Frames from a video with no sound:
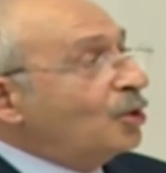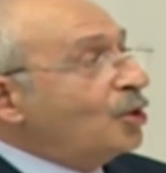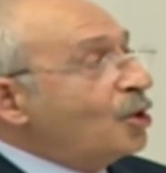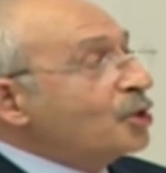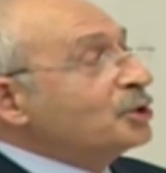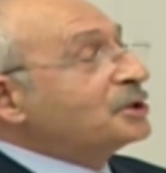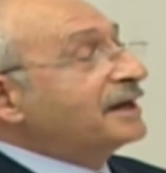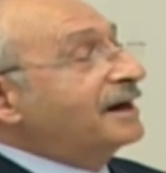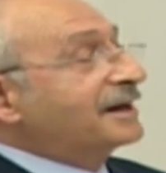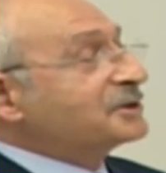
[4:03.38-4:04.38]
Oyu
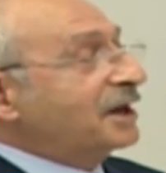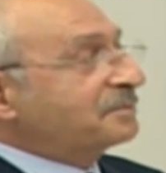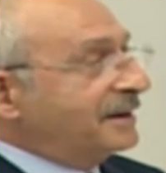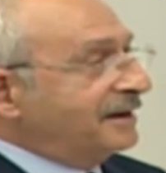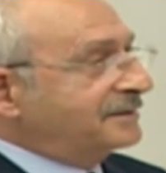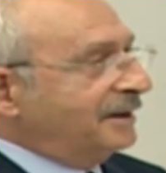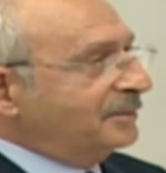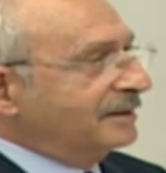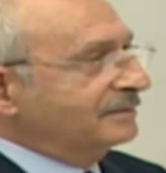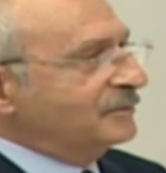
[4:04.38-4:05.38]
geri alacak
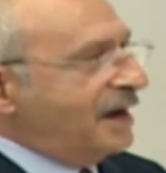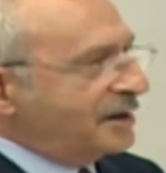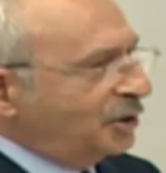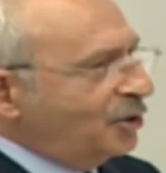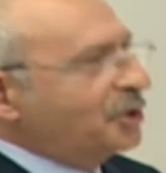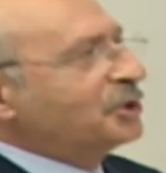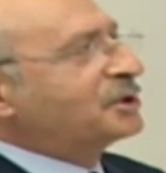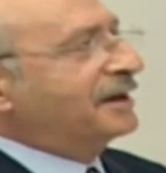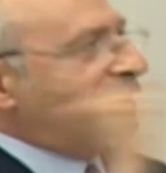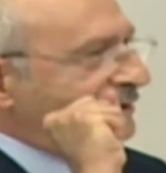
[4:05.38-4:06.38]
meraklanmayın. Verdiği oyu
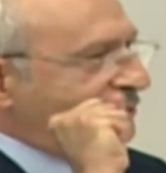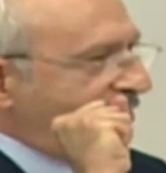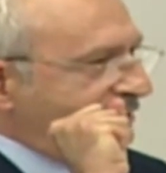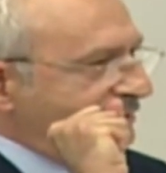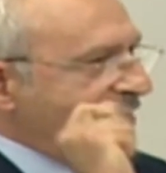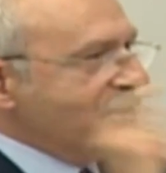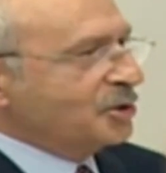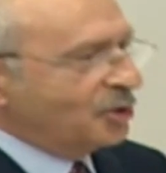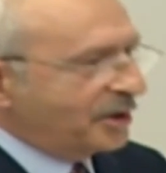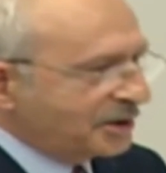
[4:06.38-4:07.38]
geri alacak.
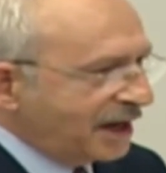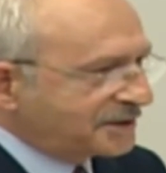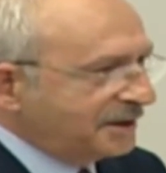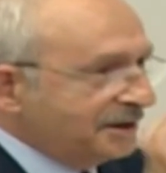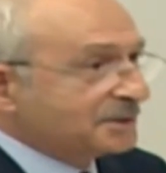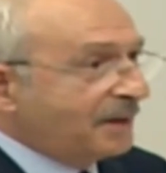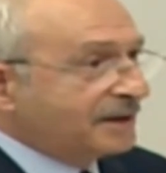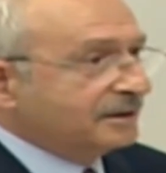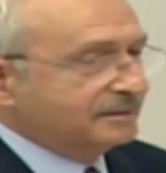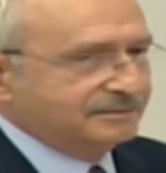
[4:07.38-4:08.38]
Göreceksiniz
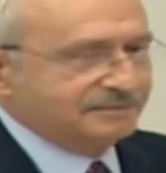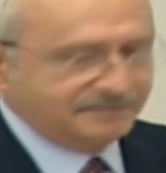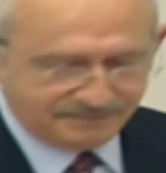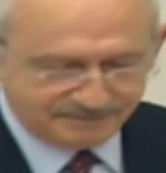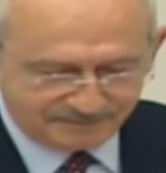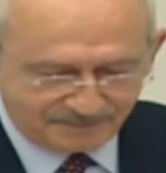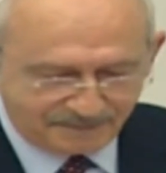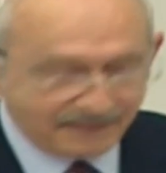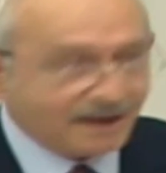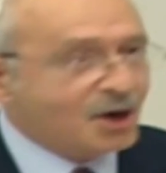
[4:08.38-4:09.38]
bakın.
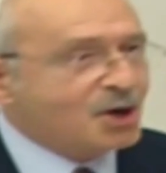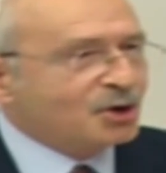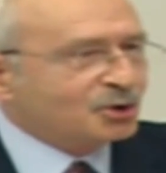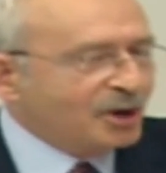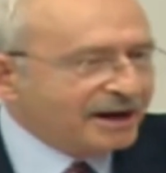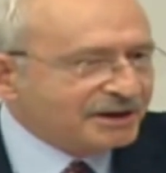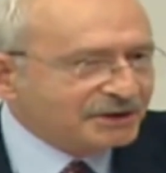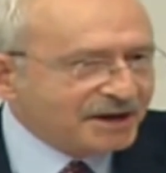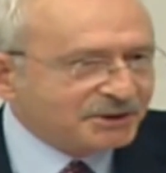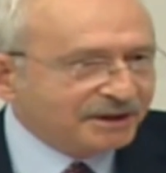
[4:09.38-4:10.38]

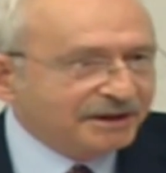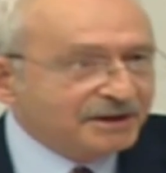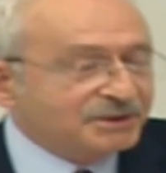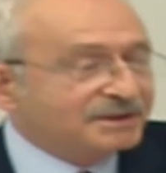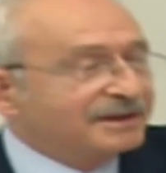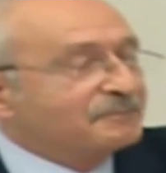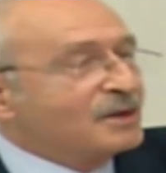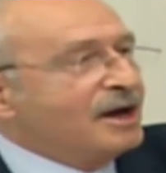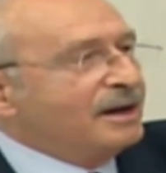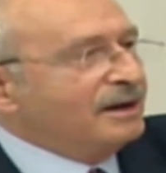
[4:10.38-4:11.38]
Göreceksiniz.
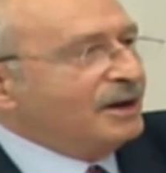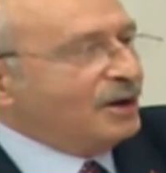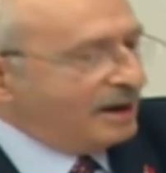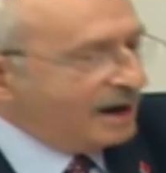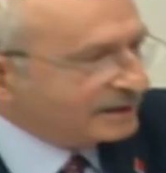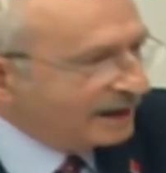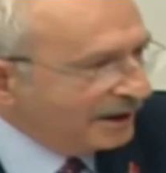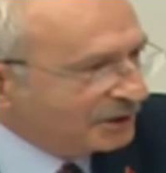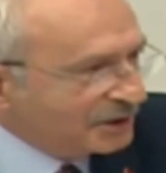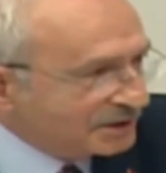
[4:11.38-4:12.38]

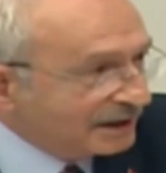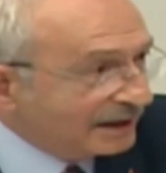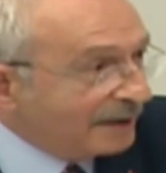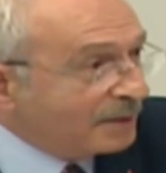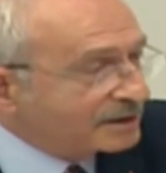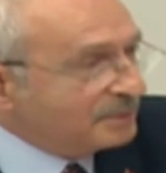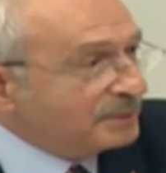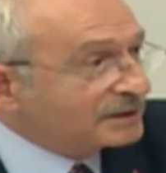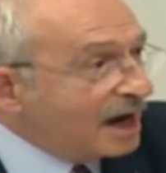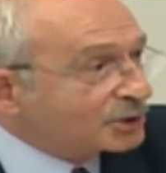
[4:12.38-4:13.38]
Allah'ın izniyle bakın
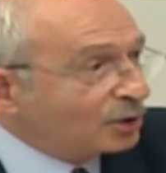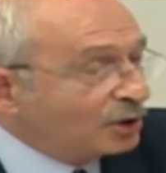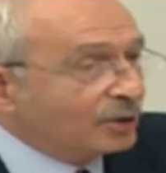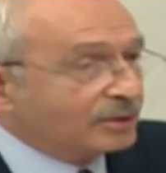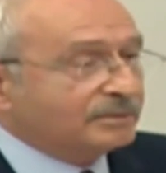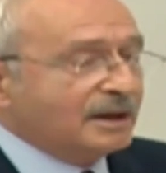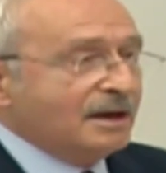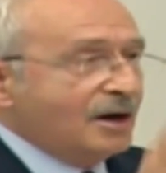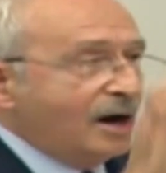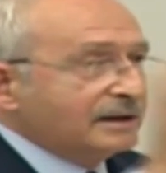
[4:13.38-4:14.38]
bir daha söylüyorum.
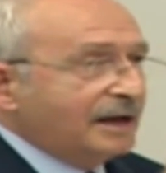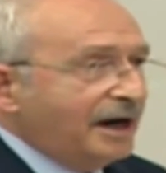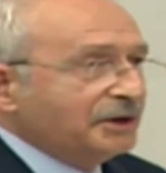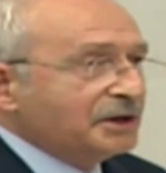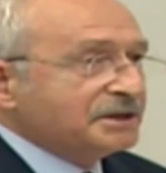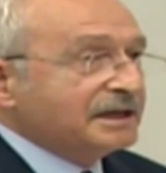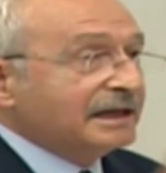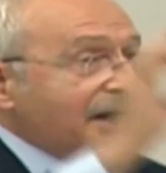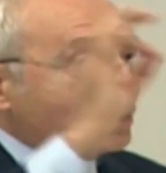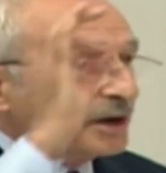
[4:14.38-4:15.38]
Allah'ın
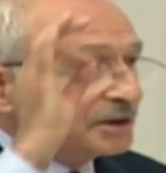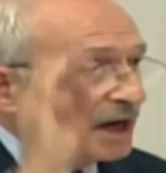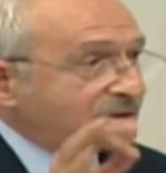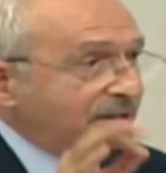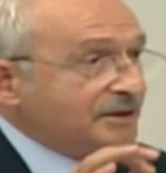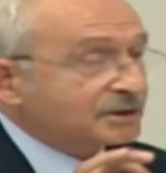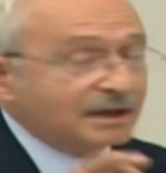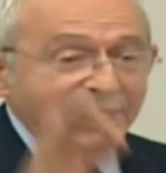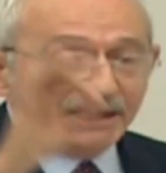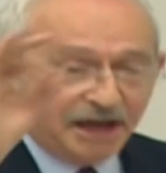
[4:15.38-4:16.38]
izniyle göreceksiniz
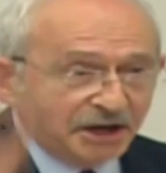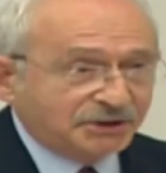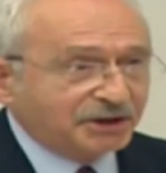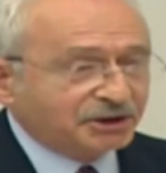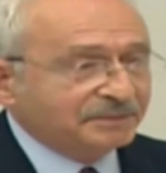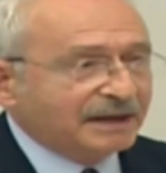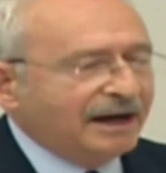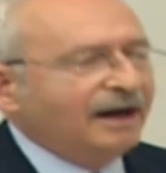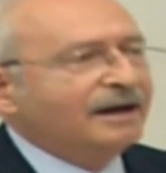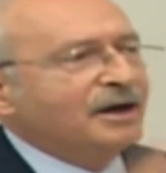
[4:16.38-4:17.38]
ilk
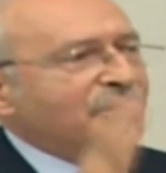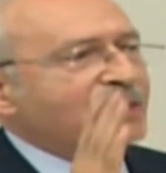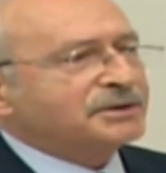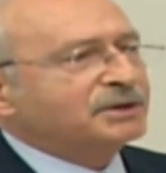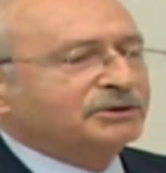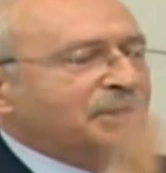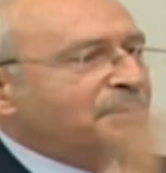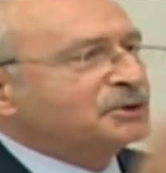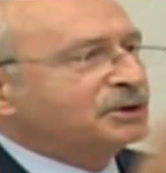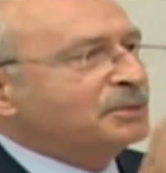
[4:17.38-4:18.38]
seçimde nasıl
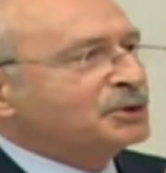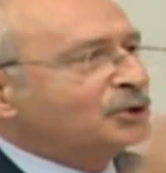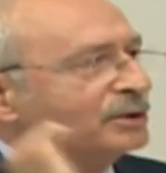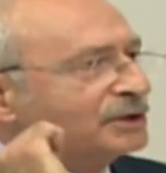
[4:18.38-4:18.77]
tıpış tıpış yol